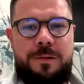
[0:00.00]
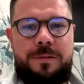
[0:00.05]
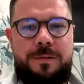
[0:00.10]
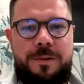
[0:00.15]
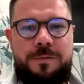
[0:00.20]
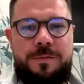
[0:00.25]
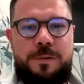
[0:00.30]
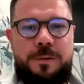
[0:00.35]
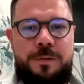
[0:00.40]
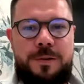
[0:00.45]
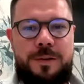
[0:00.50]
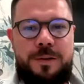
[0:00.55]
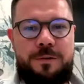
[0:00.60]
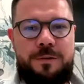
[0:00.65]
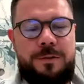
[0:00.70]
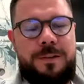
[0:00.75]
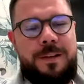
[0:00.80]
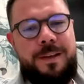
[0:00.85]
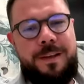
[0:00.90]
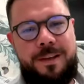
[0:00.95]
у них все
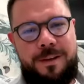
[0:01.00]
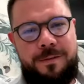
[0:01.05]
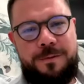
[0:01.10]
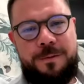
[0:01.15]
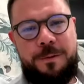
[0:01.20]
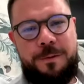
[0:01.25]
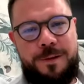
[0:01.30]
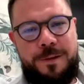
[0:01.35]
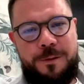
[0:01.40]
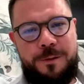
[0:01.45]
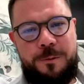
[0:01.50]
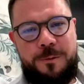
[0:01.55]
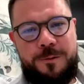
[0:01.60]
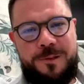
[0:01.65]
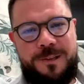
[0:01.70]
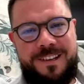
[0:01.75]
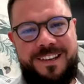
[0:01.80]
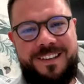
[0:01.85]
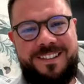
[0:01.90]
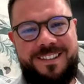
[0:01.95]
хорошо, такие все-таки тоже
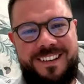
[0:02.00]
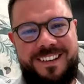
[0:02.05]
есть,